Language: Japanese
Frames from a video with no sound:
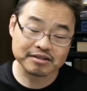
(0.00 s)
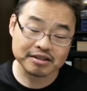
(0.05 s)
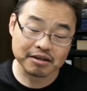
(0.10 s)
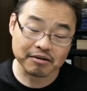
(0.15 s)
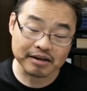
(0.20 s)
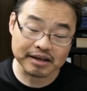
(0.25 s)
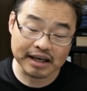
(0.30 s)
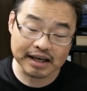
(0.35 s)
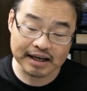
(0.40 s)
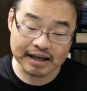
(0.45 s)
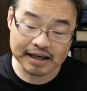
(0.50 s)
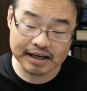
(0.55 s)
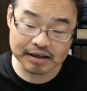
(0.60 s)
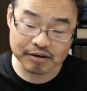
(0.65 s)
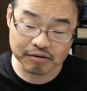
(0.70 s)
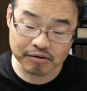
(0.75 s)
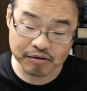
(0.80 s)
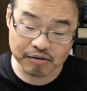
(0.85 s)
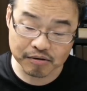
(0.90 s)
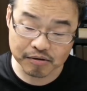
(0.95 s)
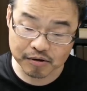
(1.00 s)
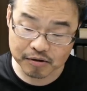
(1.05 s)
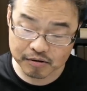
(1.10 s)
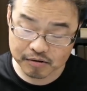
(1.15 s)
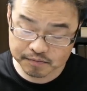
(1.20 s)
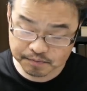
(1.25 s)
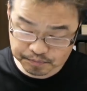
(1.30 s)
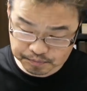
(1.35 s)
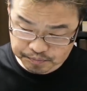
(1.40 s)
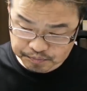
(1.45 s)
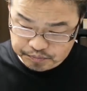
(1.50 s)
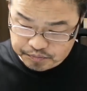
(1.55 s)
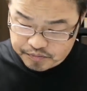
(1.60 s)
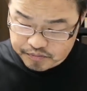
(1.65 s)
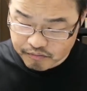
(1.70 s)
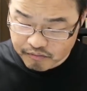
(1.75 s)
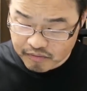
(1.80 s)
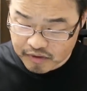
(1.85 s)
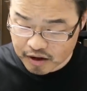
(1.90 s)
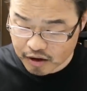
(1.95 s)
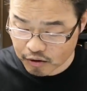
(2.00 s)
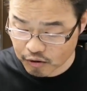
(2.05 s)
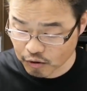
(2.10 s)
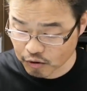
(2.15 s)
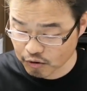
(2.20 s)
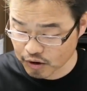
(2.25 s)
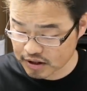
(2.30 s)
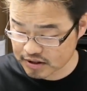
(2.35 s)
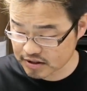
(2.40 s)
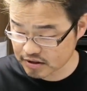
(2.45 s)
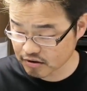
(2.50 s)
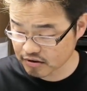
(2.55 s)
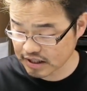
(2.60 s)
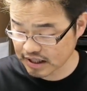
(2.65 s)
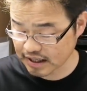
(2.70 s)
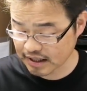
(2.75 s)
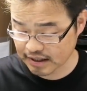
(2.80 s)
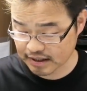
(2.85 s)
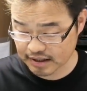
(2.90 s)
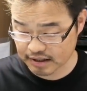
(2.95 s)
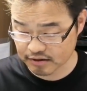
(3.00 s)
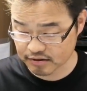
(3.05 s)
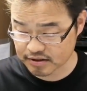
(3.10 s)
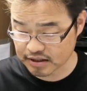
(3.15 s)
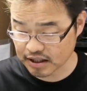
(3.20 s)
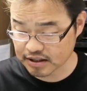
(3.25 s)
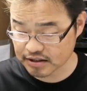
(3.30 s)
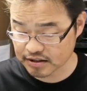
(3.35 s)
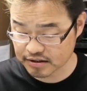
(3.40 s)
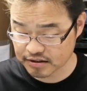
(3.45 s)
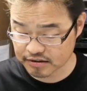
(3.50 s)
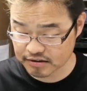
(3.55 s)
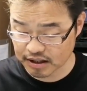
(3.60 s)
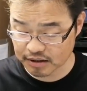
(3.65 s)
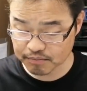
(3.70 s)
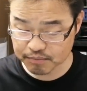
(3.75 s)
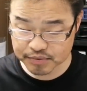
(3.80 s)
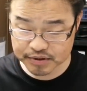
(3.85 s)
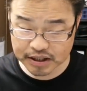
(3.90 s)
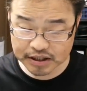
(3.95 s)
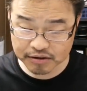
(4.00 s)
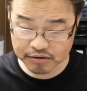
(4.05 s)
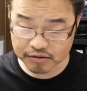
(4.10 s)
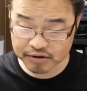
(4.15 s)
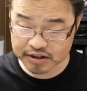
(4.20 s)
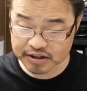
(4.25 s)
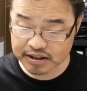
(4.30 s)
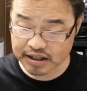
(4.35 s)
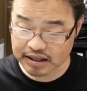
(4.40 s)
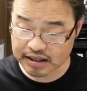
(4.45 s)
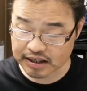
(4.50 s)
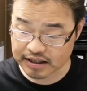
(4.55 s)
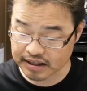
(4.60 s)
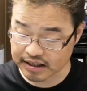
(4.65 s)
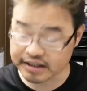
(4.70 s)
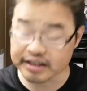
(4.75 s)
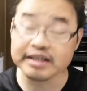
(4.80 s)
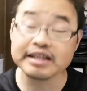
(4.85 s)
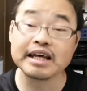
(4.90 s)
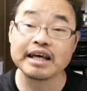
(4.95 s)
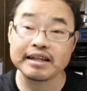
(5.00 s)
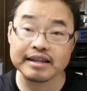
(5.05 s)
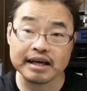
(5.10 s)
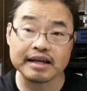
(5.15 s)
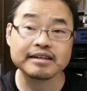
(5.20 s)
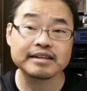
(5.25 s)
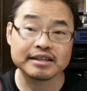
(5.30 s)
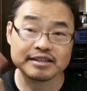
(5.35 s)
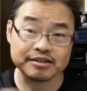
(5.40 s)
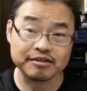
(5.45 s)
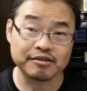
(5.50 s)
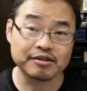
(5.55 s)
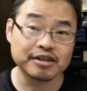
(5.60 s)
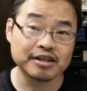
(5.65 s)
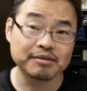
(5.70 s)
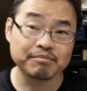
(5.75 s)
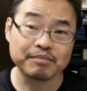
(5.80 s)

としてはね、あの、OS のね、あの、最終アップデートの期限がね、2年ないんですよ。